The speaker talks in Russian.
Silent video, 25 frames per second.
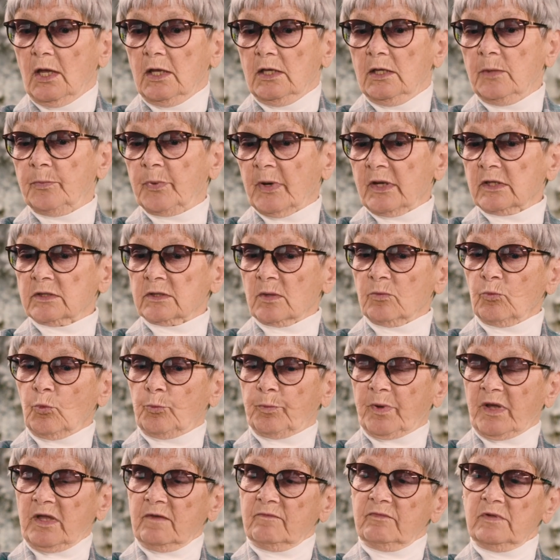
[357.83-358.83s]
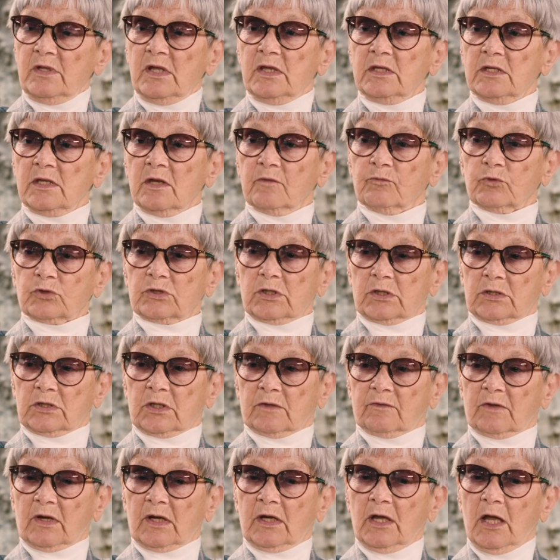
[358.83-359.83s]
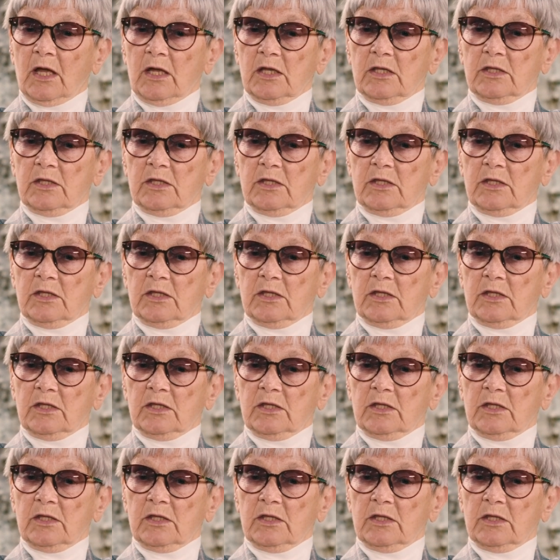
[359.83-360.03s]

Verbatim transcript: И поэтому появление вот этого